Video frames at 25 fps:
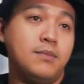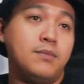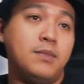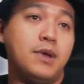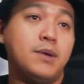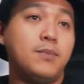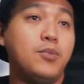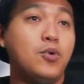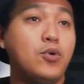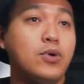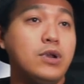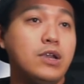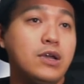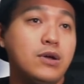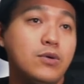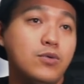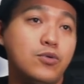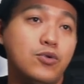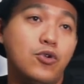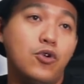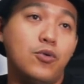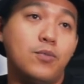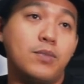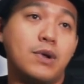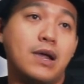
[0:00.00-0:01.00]
แม่งพูดเรื่อง
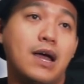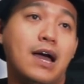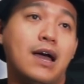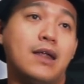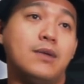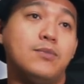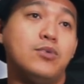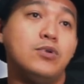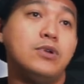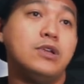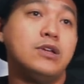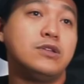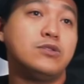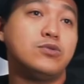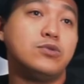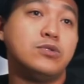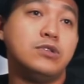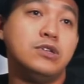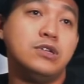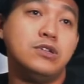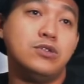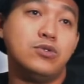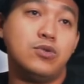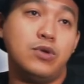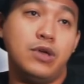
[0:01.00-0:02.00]
อุดมการณ์พูดเรื่องจุด
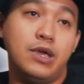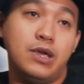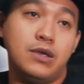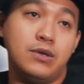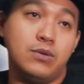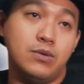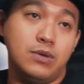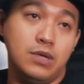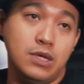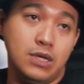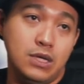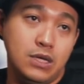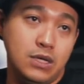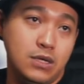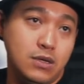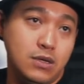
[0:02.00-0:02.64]
ยืนตัวเองอยู่ดี